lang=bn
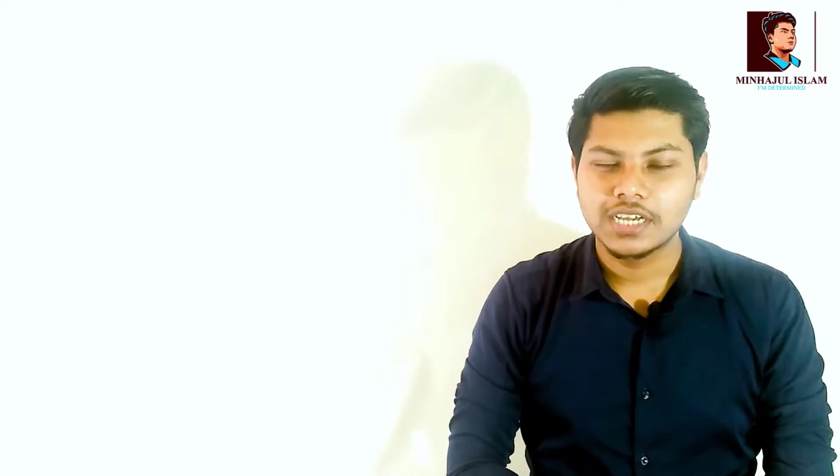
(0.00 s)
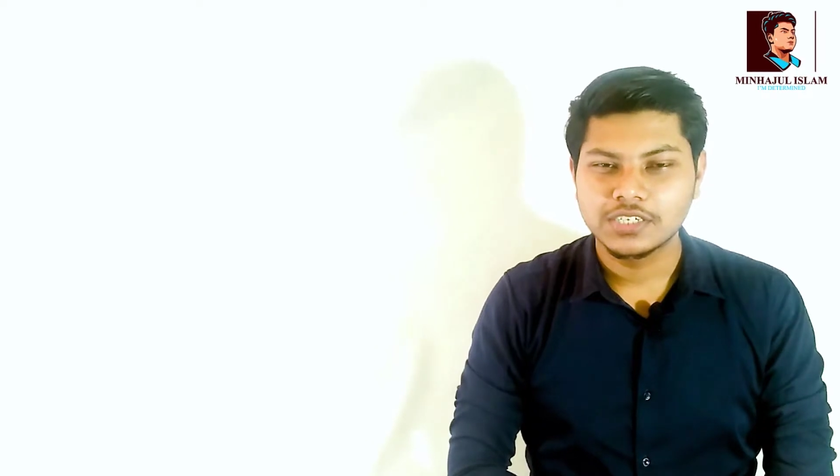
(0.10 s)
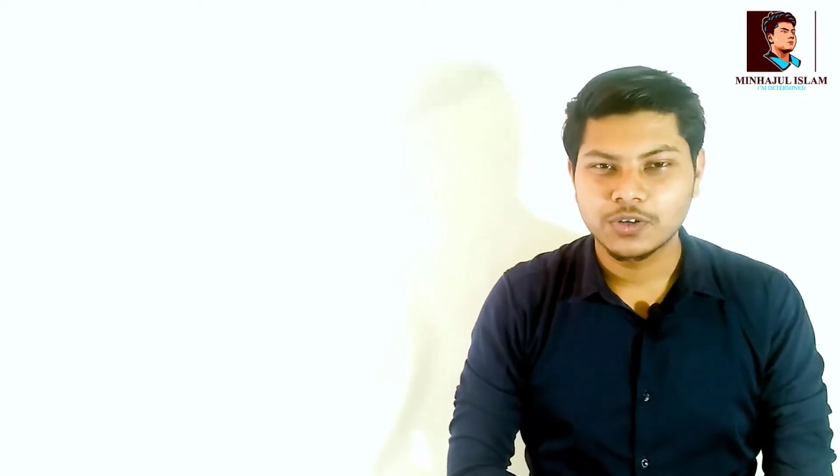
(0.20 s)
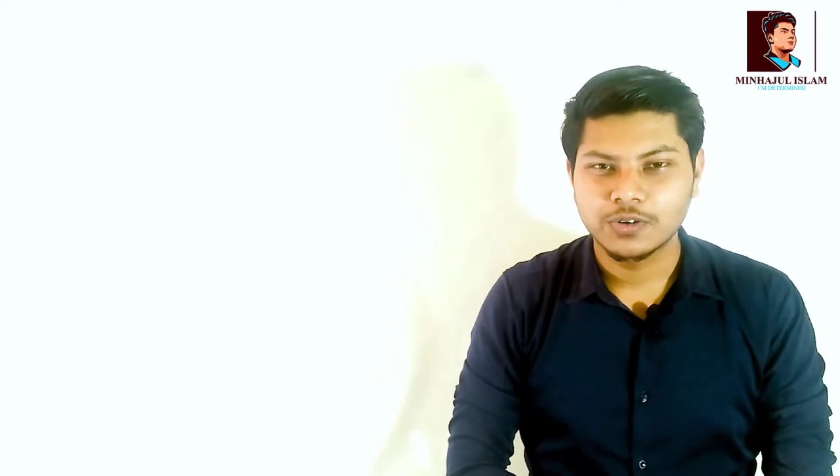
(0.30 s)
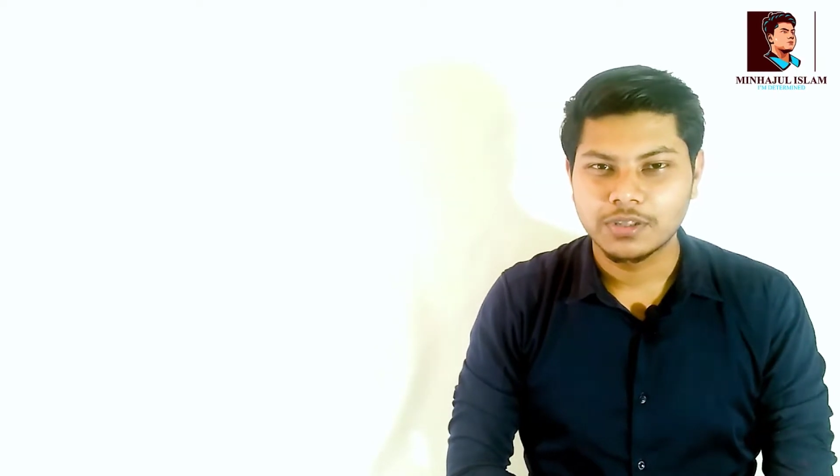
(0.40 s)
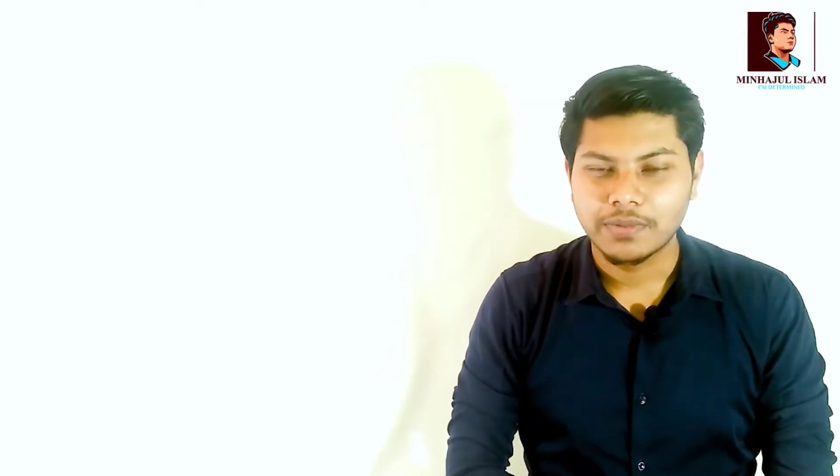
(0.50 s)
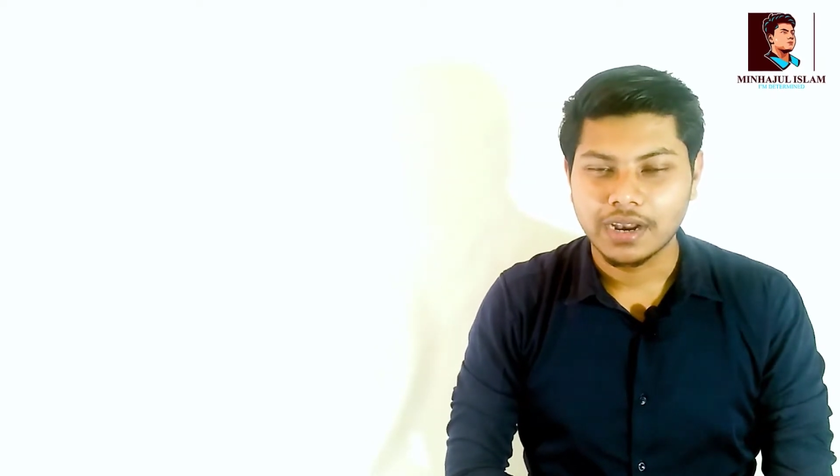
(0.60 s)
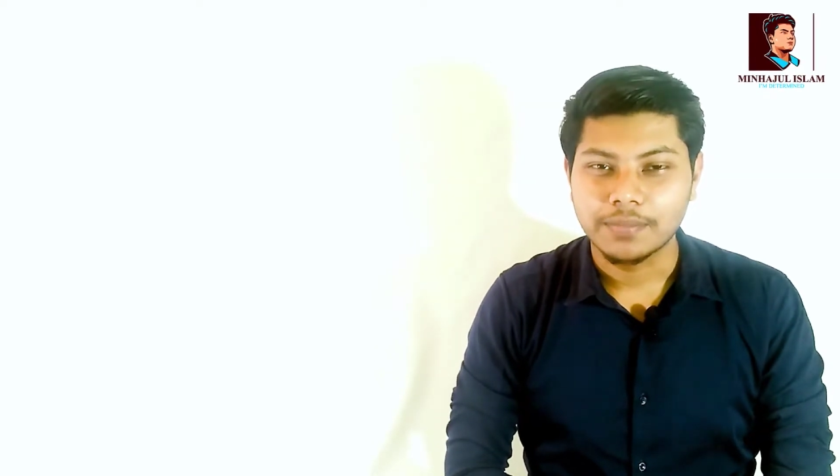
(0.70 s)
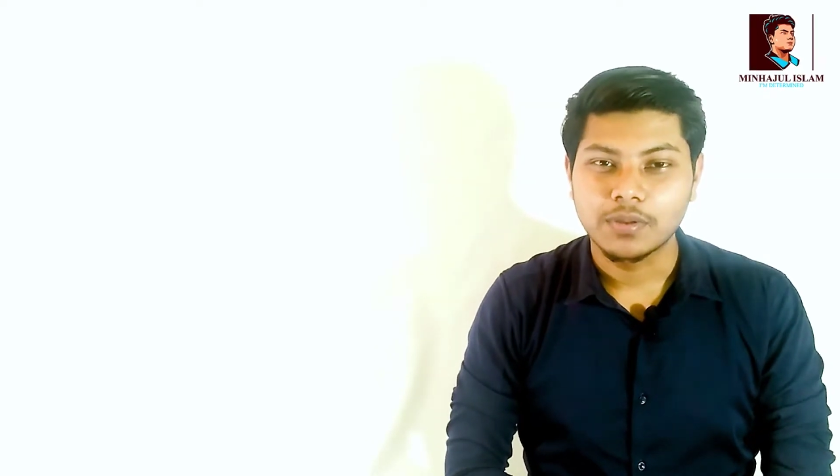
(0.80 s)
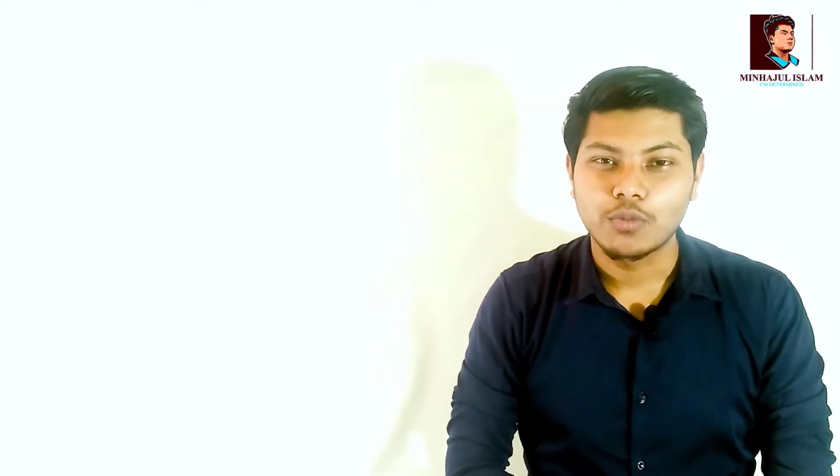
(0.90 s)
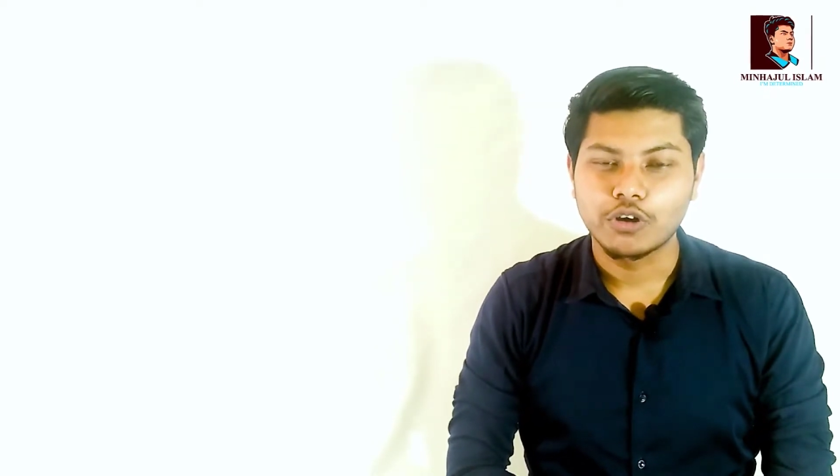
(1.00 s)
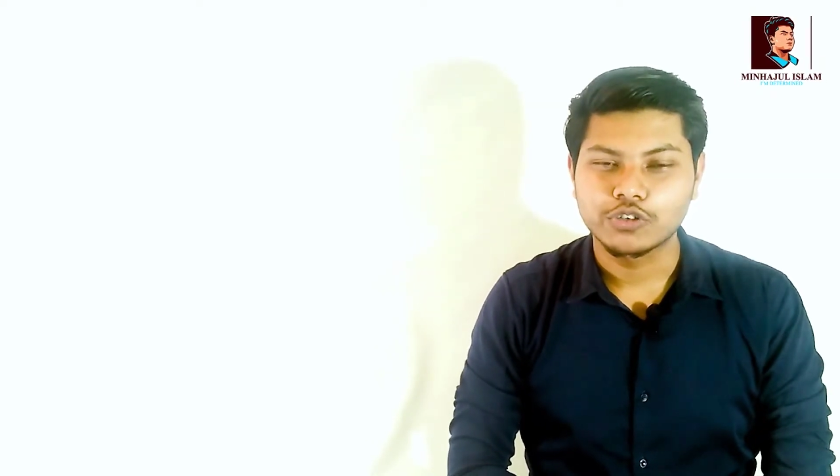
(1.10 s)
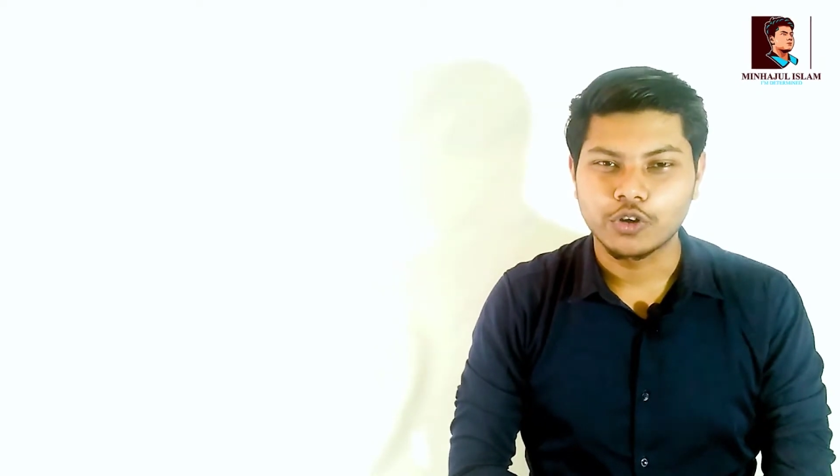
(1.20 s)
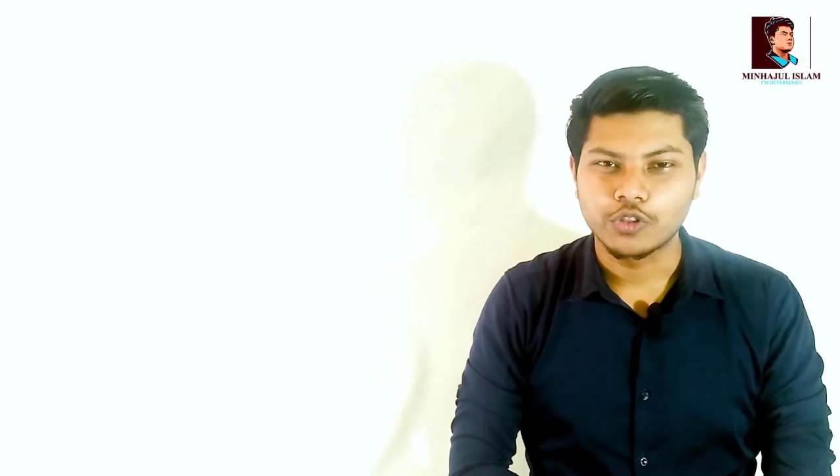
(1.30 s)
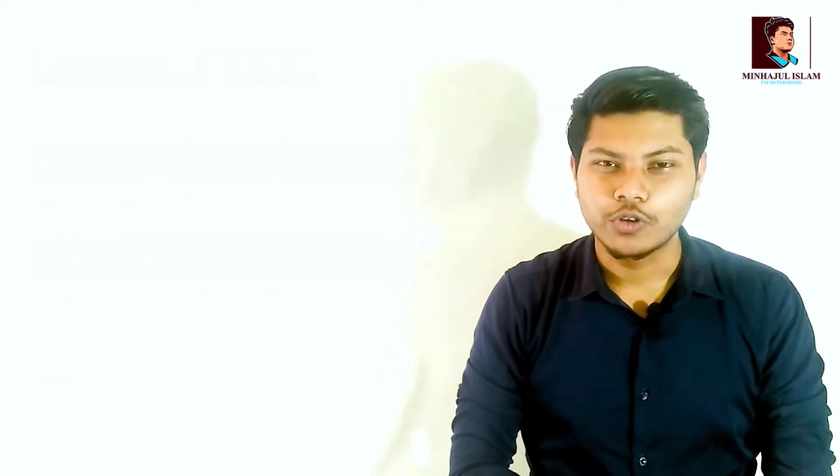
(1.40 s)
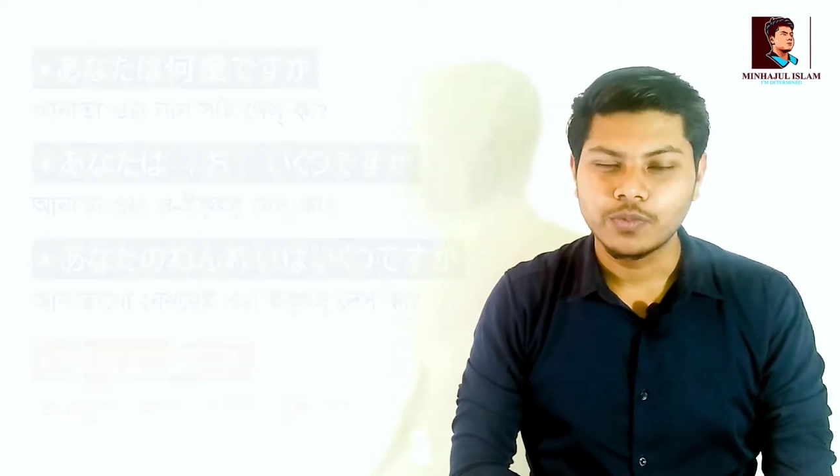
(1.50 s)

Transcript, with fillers: জিজ্ঞাসা করতে পারে আপনার বয়স কত